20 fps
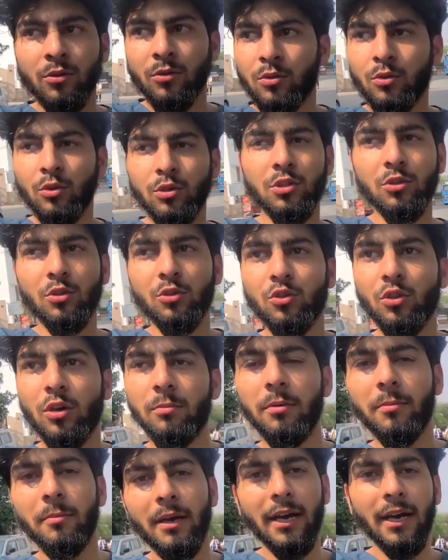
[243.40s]
तो जी दोस्तों
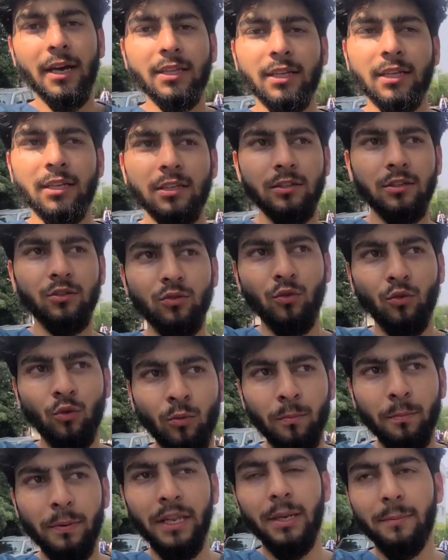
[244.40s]
अभी मैं आया था रूम
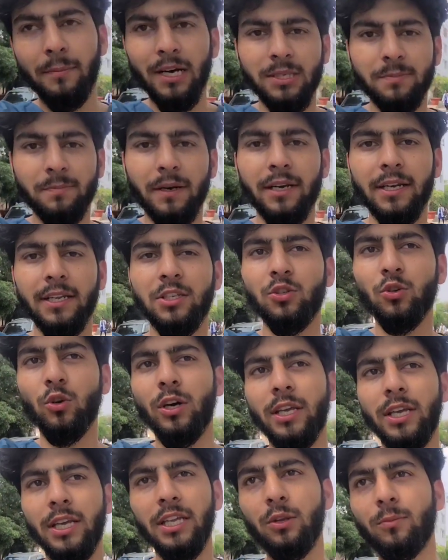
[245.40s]
पे नमाज़ पढ़ने
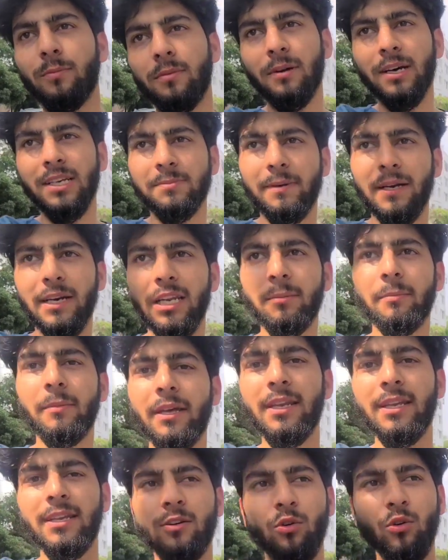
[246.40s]
जोहर की नमाज़ पढ़ ली
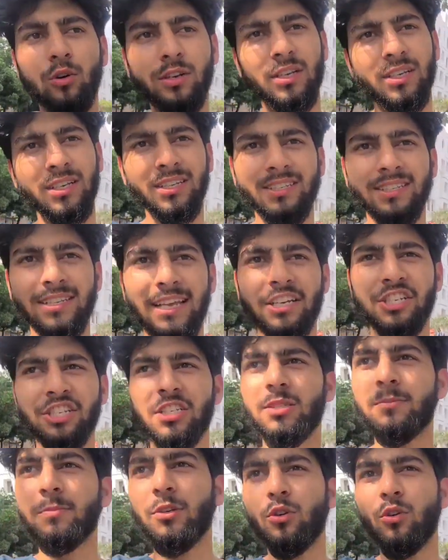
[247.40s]
मैंने और
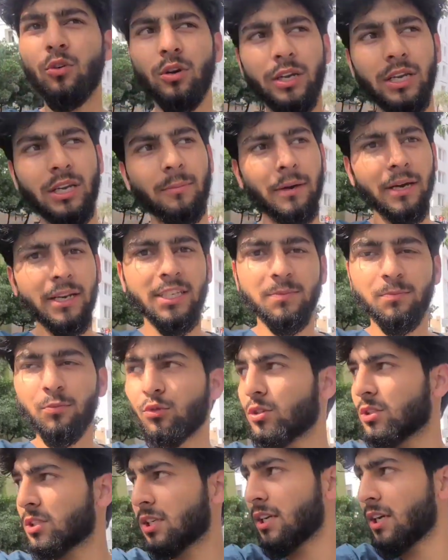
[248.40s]
सिलेक्शंस भी हो गई हमारी
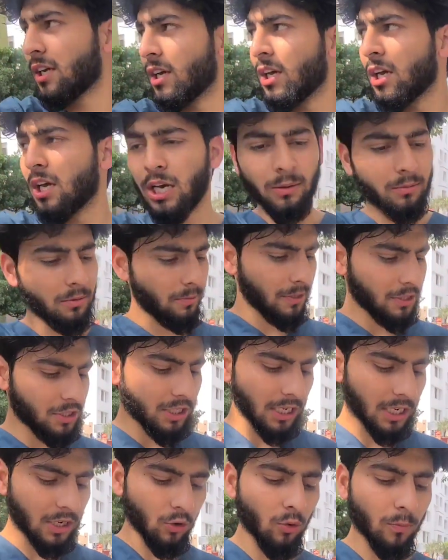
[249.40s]
स्पोर्ट्स की अभी मैं
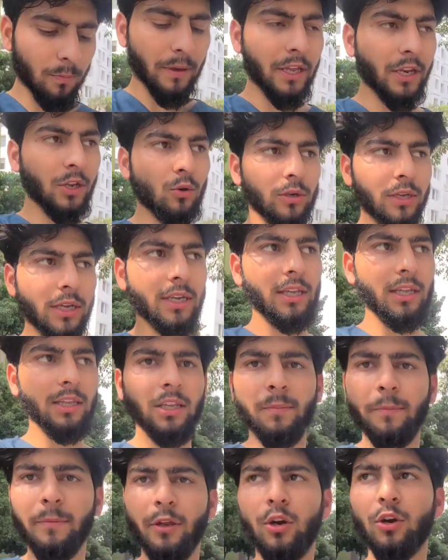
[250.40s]
जा रहा हूँ पेरियो की
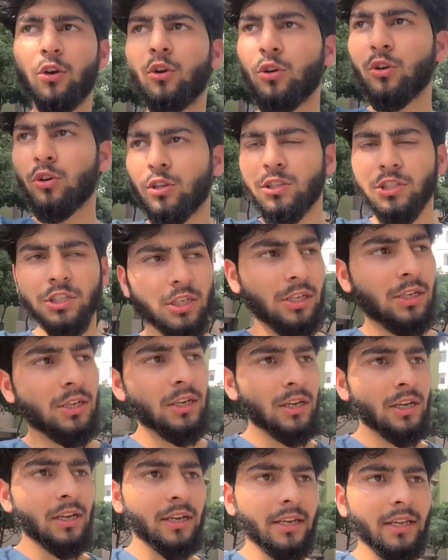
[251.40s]
क्लिनिक पेराडोंटोलॉजी
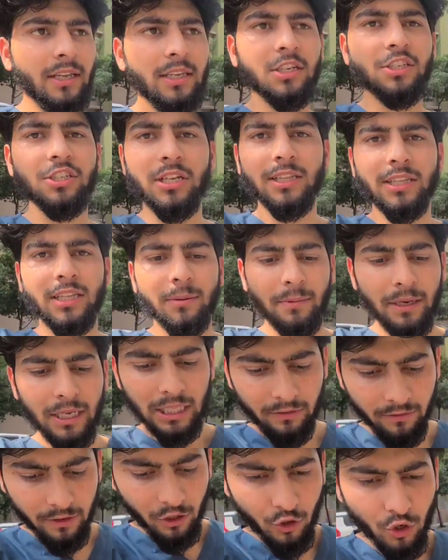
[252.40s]
क्लिनिक चलते हैं बाय द
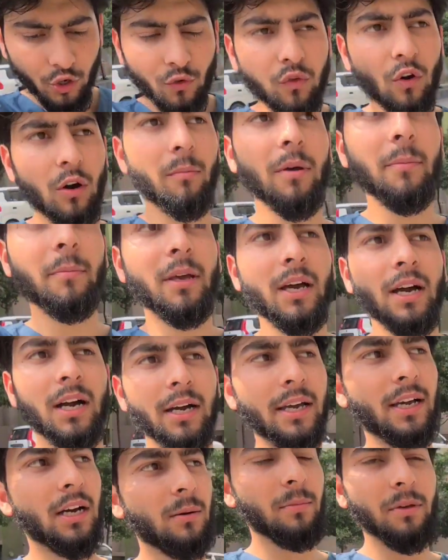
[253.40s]
वे यूनिफॉर्म में मैं आ
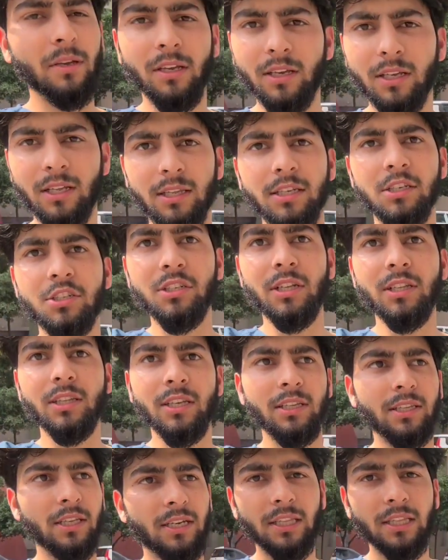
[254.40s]
गया अभी क्लिनिक चलते
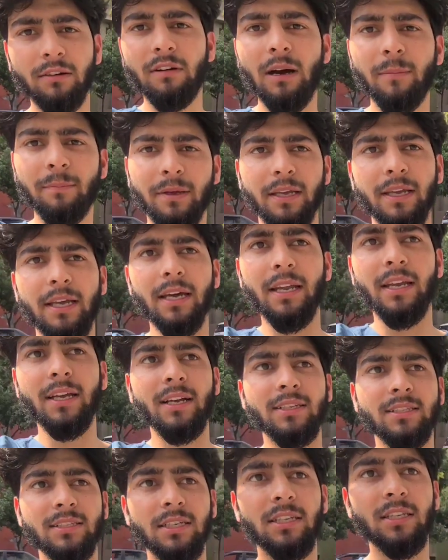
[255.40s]
हैं देखते हैं वहाँ पे क्या रहेगा
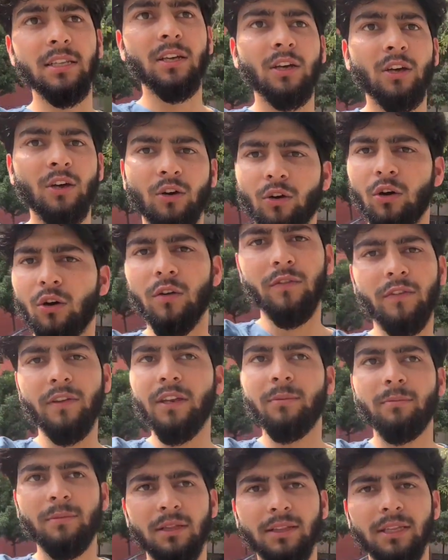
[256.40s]
सीन और फिर
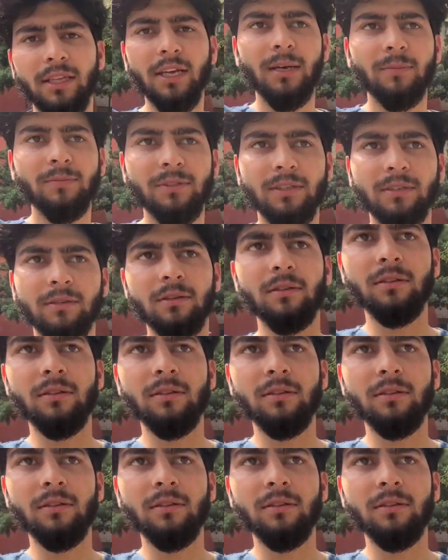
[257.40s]
ही मिलते हैं आपसे